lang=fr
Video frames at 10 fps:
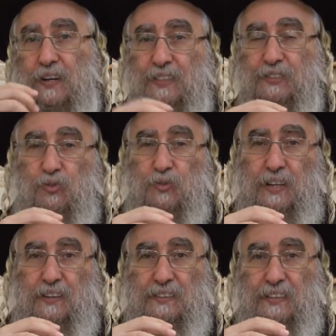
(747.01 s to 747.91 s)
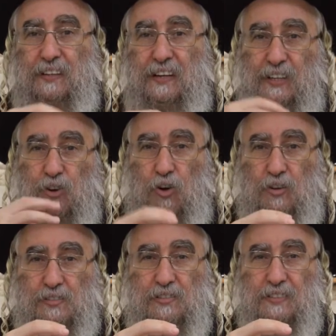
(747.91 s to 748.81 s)
détruire les
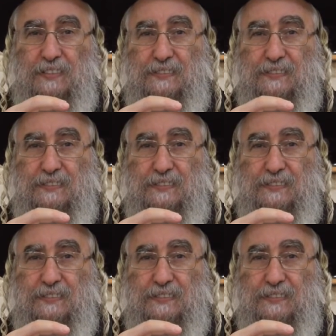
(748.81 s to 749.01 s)
Corses,